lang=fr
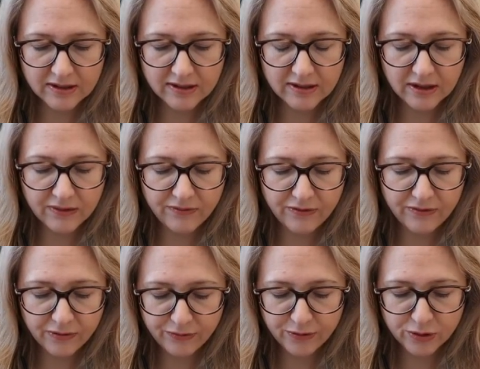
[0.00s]
dans le
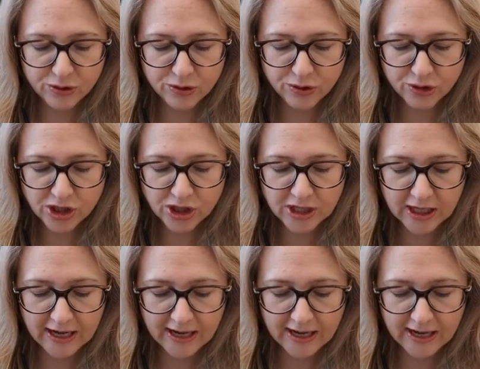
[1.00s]
vif du sujet,